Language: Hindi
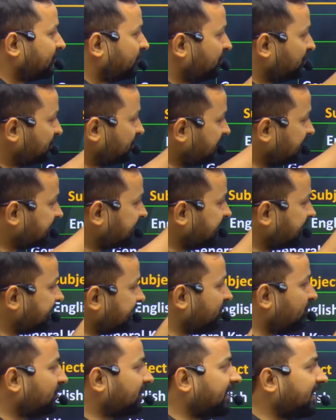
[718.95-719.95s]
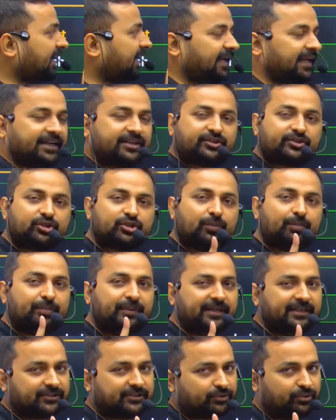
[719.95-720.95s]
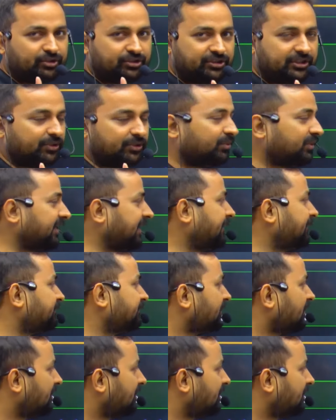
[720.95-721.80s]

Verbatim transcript: क्वेश्चंस कितने होंगे 120 क्वेश्चन होंगे